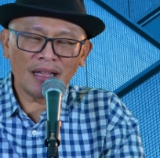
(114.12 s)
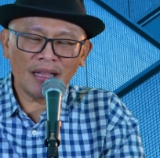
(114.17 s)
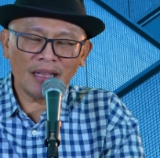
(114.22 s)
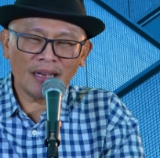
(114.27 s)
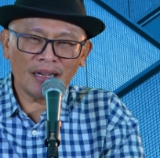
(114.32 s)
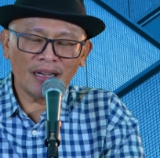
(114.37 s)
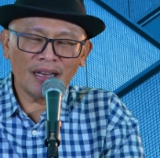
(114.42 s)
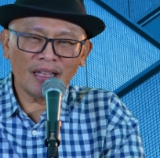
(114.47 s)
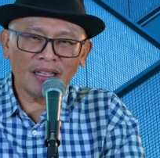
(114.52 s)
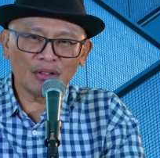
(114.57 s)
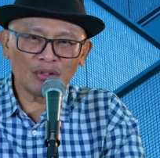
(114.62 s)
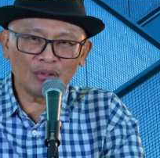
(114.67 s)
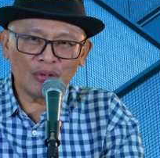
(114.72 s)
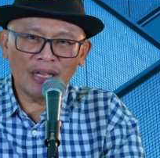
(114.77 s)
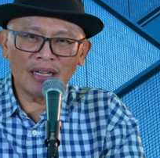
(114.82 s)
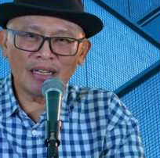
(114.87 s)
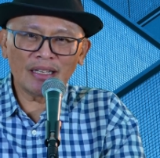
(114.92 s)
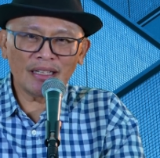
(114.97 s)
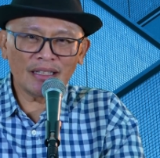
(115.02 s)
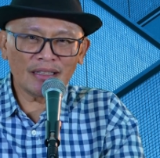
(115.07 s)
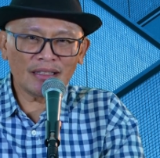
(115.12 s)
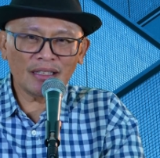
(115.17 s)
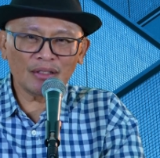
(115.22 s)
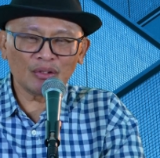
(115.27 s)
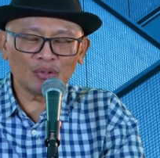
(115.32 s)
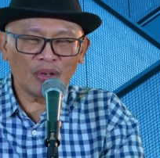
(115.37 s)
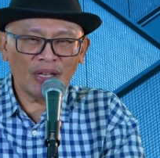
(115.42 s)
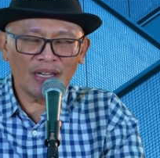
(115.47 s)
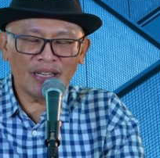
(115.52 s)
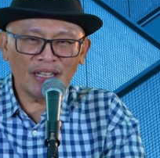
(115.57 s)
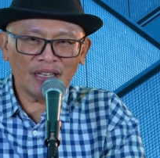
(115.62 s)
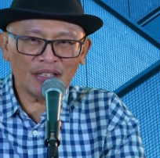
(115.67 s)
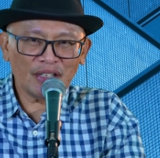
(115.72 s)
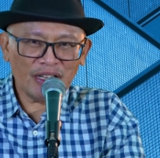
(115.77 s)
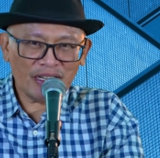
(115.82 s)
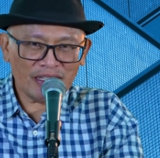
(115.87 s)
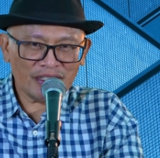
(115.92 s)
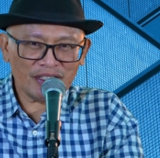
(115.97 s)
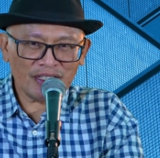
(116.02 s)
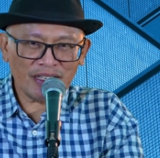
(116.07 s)
karena Tuhan kita Tuhan yang
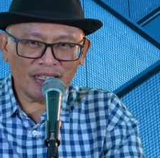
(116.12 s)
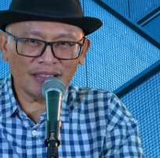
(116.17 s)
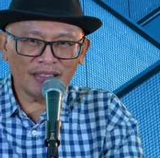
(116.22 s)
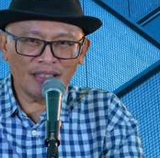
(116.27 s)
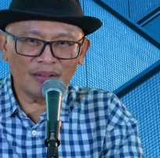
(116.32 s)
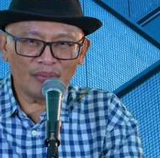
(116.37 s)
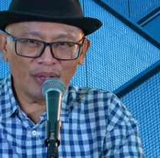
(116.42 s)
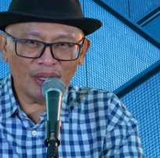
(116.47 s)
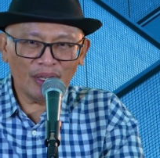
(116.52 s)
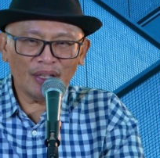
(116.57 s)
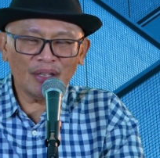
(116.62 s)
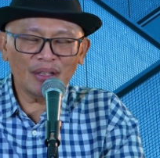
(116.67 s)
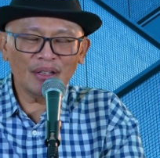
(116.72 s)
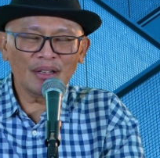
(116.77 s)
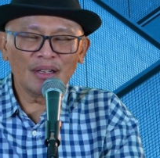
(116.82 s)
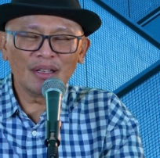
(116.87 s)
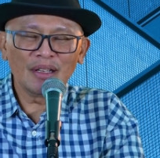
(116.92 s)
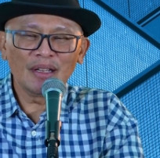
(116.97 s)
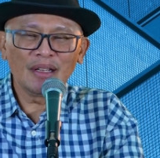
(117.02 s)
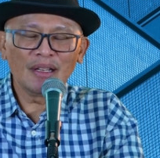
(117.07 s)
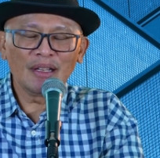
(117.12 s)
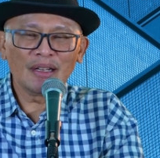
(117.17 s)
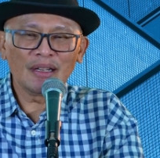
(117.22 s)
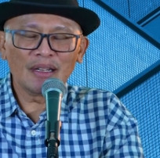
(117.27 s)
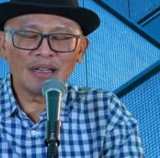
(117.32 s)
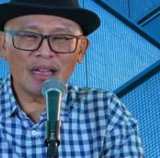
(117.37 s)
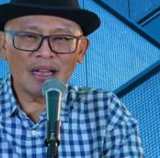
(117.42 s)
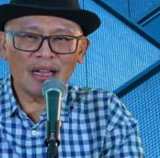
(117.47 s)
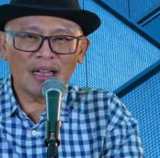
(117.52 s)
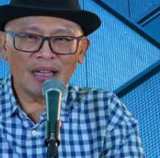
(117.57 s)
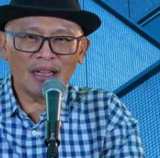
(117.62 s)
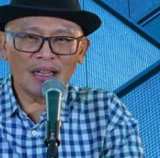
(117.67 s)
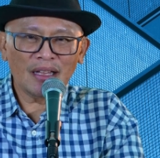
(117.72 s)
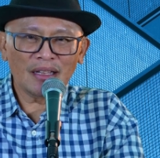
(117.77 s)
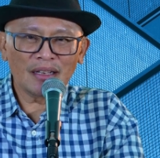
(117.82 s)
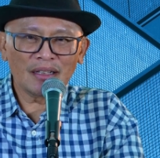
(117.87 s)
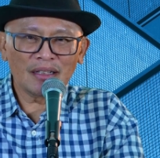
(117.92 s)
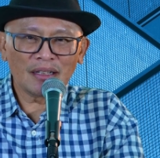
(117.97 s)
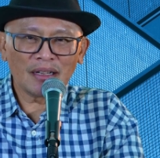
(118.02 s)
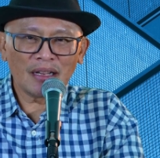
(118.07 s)
dahsyat. Amin.
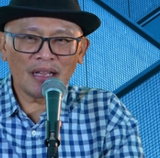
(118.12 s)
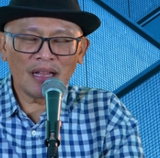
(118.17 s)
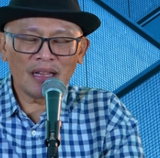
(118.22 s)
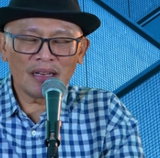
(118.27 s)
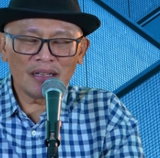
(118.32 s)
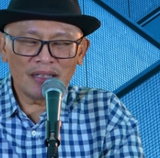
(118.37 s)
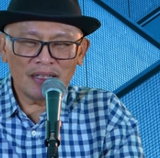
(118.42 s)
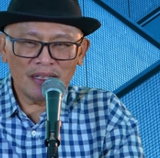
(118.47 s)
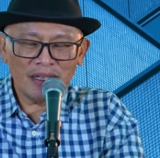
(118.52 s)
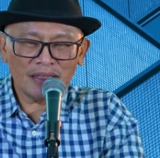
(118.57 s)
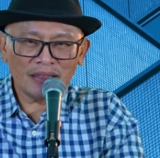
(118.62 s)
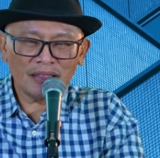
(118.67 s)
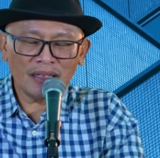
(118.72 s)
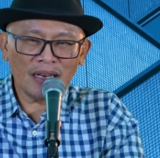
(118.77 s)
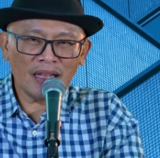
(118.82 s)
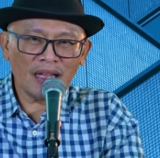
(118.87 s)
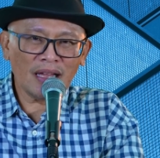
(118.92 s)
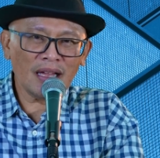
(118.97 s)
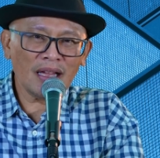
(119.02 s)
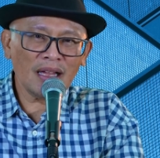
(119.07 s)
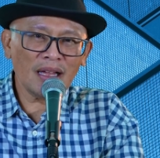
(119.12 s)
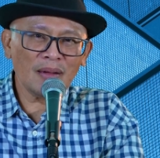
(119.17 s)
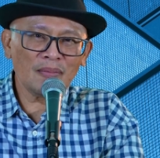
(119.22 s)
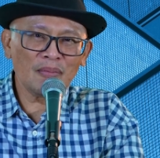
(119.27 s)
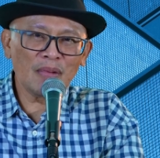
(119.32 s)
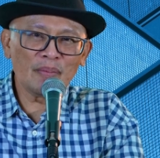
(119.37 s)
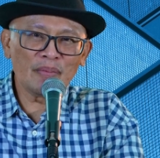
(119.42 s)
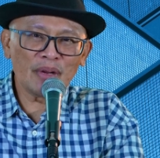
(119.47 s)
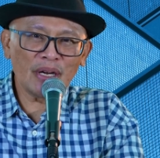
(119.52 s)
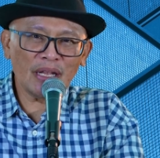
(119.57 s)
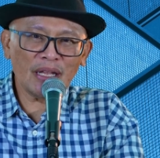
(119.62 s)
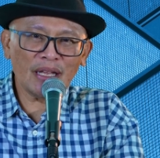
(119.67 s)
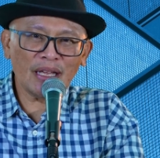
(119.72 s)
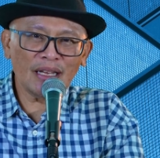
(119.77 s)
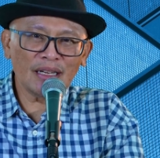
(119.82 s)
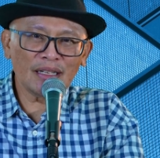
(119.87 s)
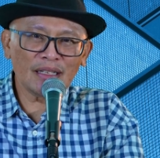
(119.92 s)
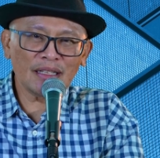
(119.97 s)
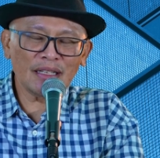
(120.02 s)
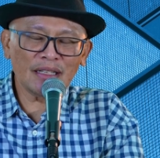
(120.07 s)
Dan Dia telah
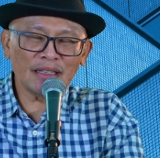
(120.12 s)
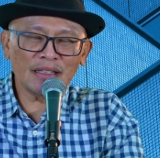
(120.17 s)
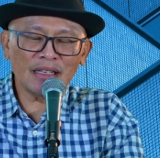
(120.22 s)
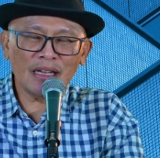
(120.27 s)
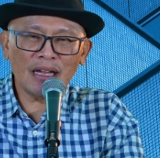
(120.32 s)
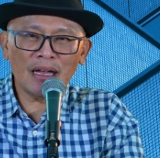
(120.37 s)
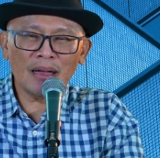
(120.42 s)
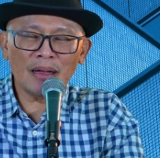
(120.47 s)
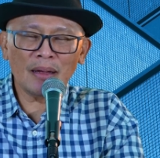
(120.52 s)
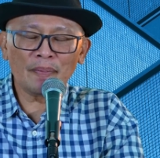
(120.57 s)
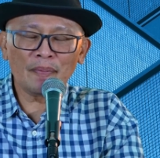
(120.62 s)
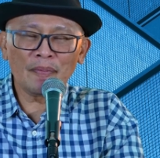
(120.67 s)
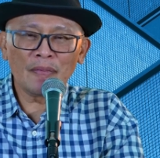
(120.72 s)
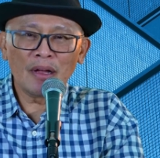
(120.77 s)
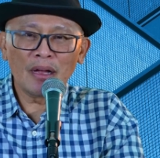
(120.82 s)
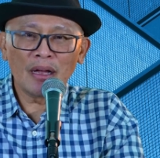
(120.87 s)
memberikan kita